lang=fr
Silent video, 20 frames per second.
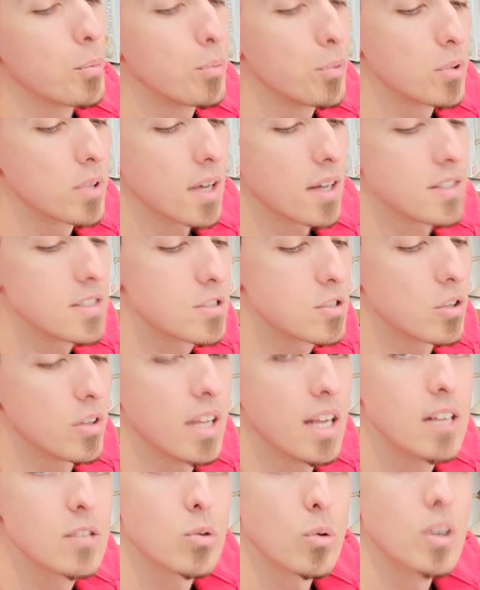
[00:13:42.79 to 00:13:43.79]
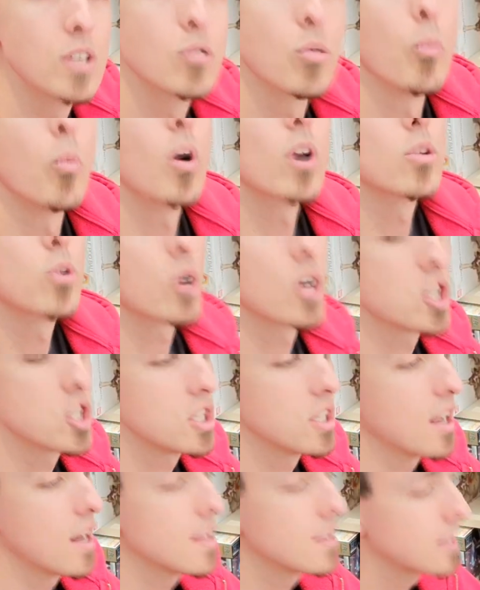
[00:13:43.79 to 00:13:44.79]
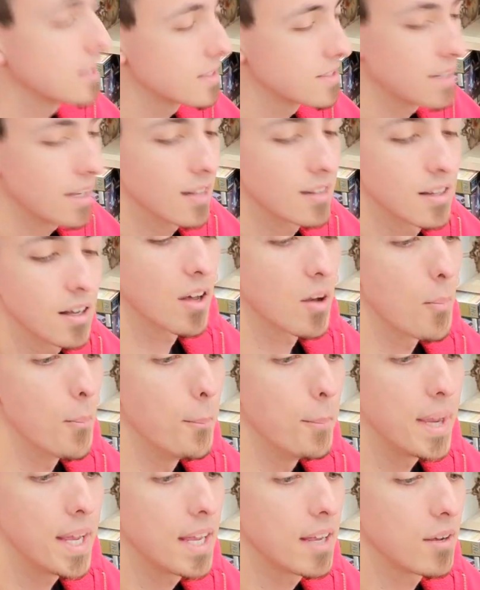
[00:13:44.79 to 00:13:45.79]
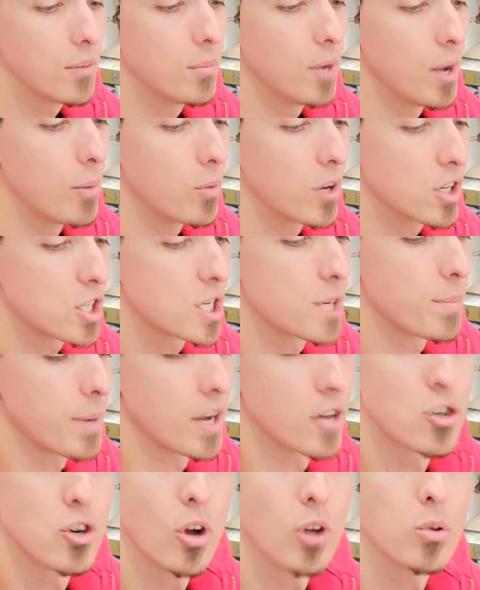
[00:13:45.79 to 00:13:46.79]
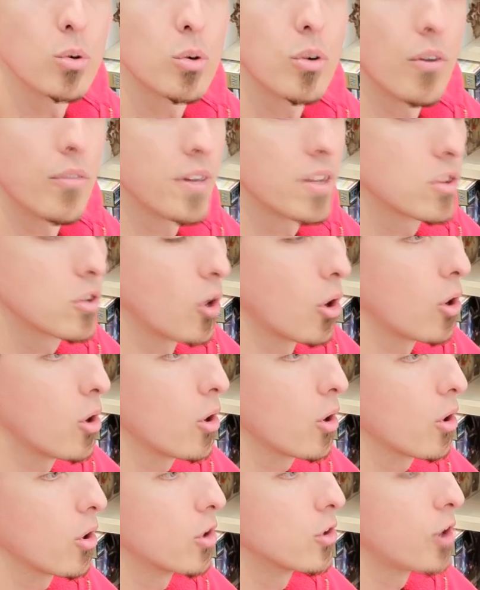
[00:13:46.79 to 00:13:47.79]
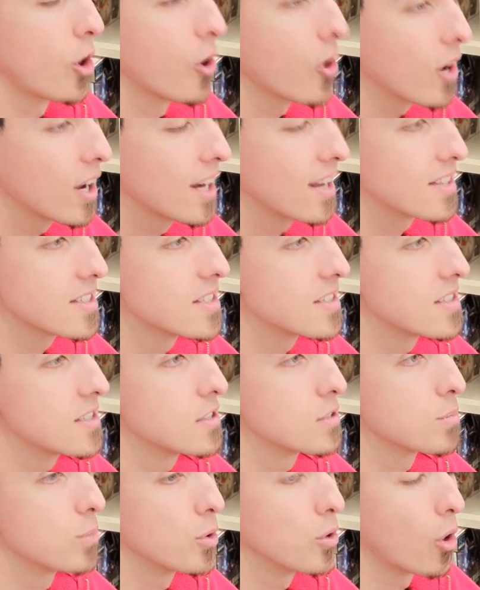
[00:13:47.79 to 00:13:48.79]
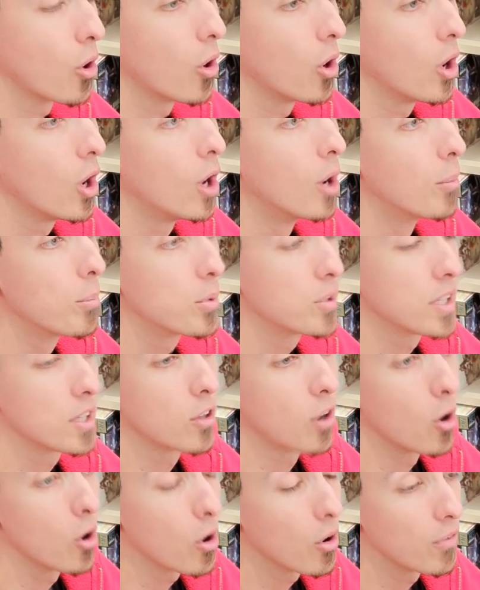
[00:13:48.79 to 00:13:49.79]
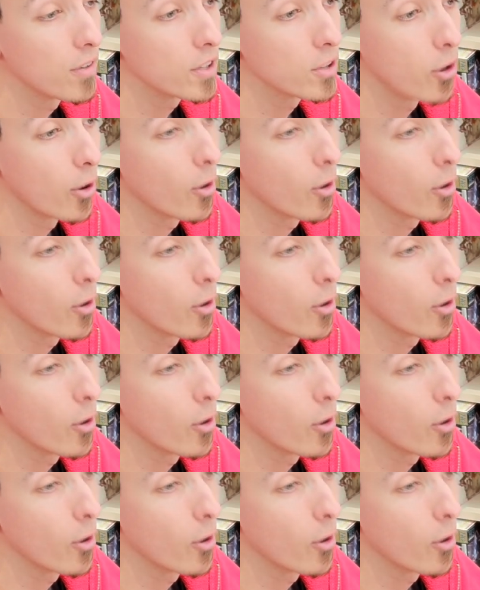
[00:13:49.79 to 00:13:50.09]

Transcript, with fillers: plus traditionnels. Ils, ont moins d'originalité que certains, mais ben moi, je sais pas, je leur trouve en fait dans leur, dans leur classicisme, dans peut-être dans leur, dans